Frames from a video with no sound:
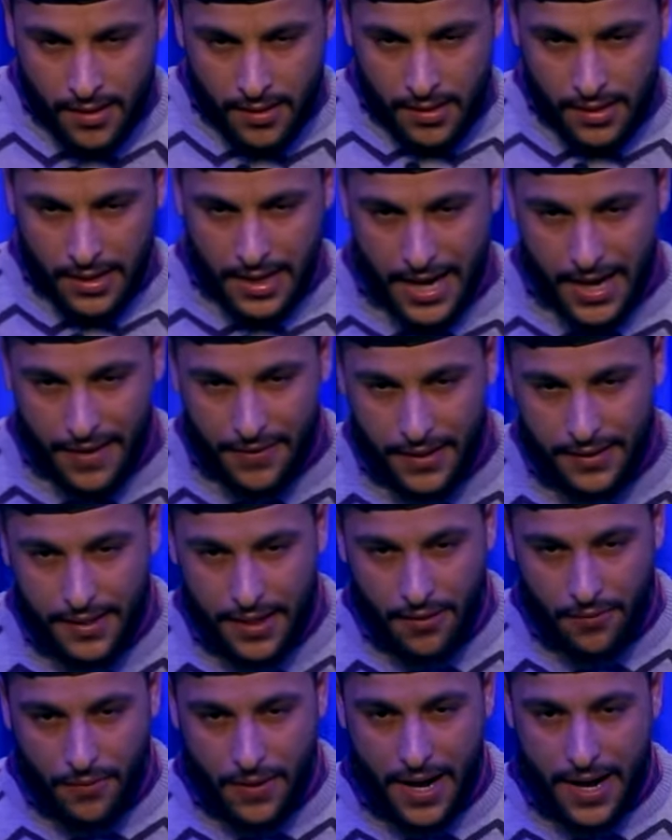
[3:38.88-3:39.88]

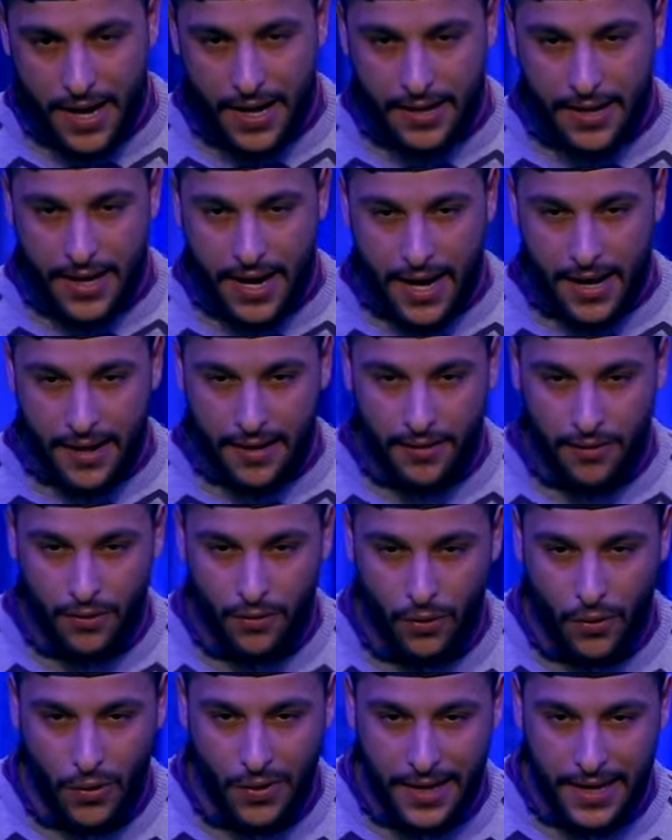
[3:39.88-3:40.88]
لحظة واحدة
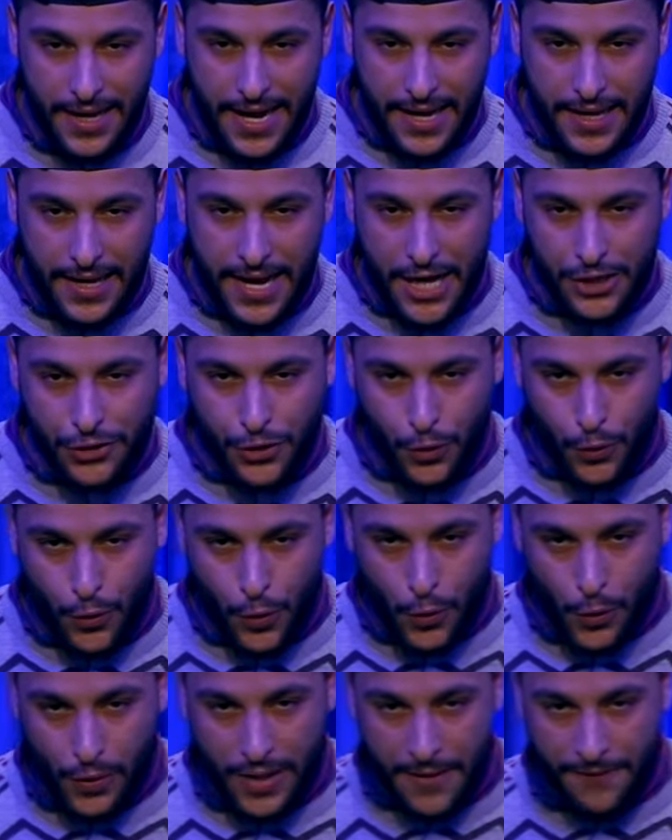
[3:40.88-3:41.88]
قل لي يا كلاي
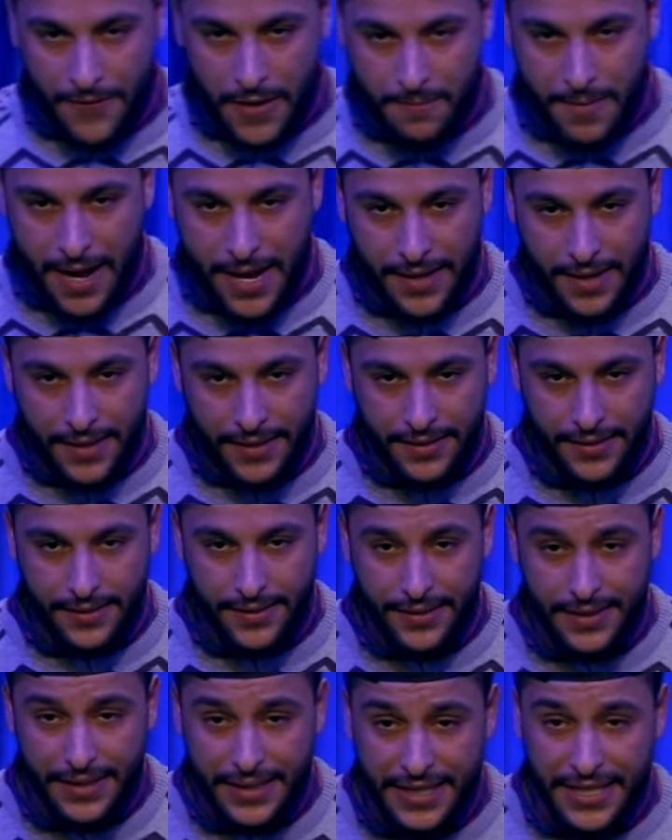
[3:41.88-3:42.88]
شكوكك في من؟
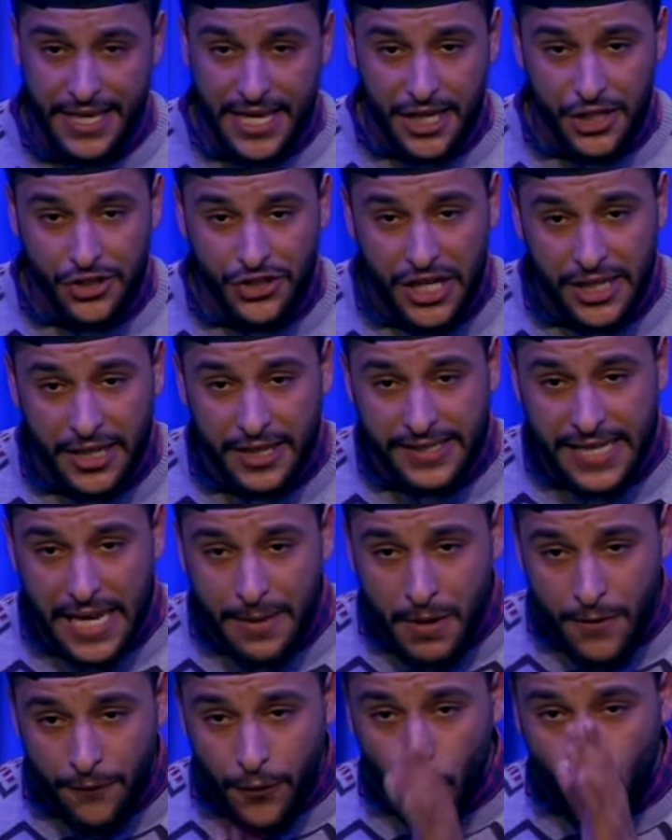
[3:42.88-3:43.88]
أنا شاكك
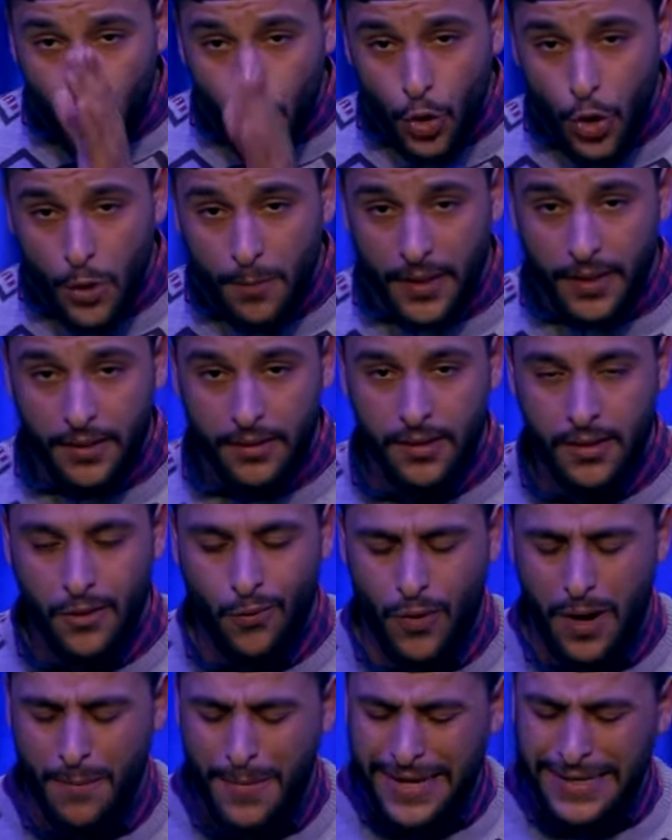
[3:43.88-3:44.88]
صاحبي في الحكومة
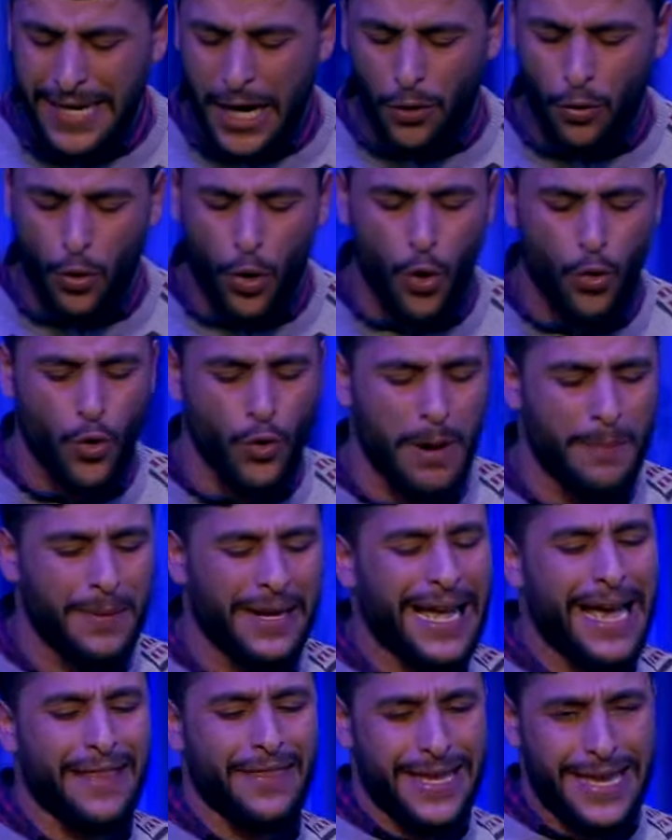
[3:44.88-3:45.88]
وما دخل الحكومة
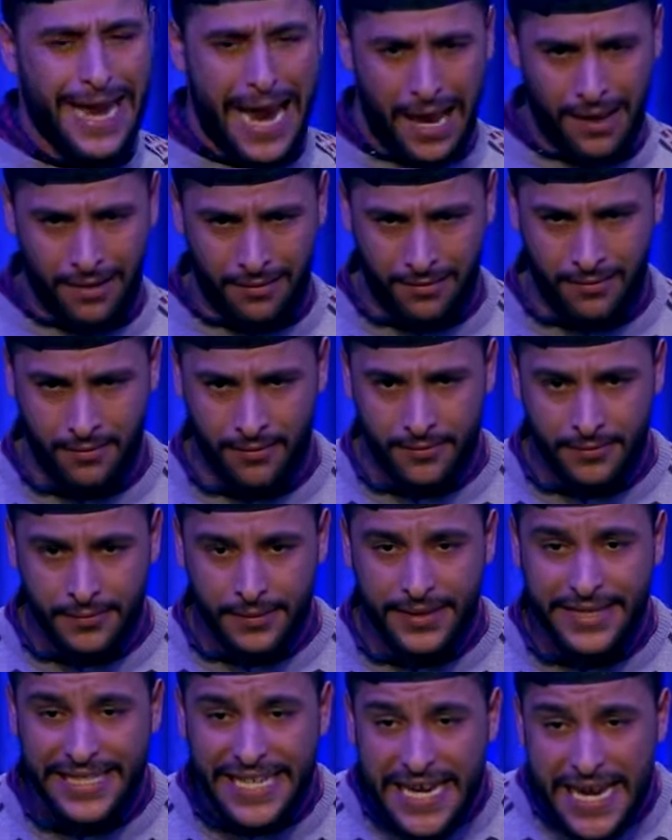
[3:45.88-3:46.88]
بالقضية
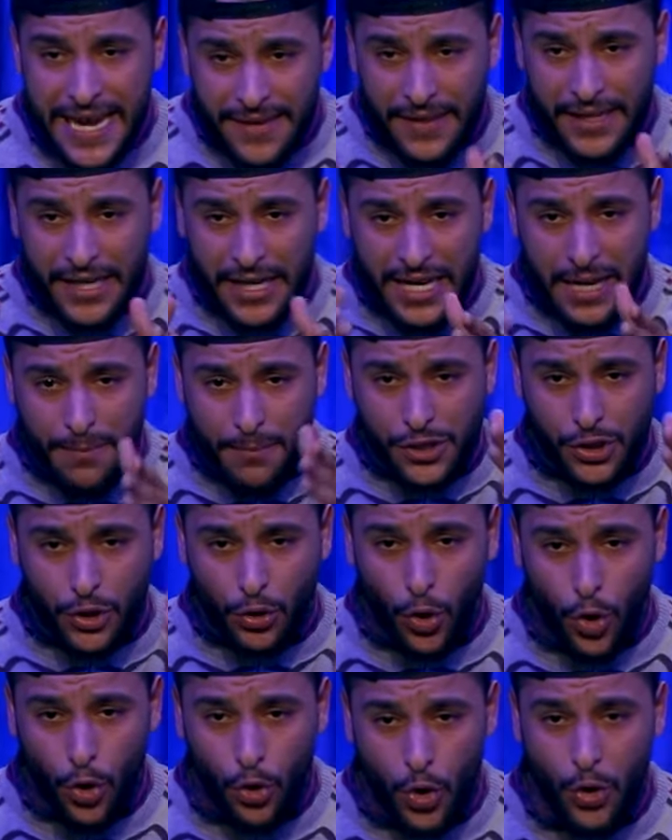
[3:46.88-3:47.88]
هي أنا اللي لابس
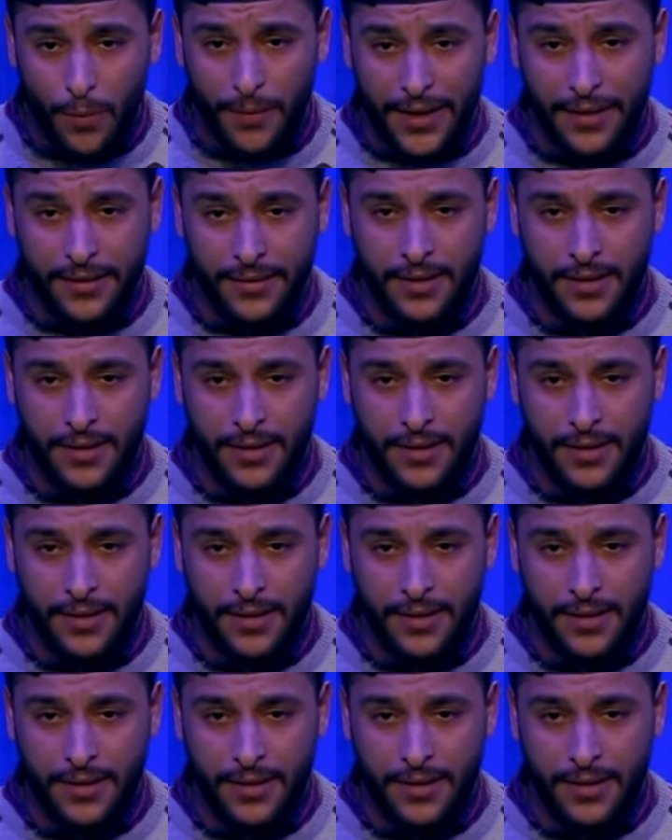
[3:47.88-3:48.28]
كل حكومة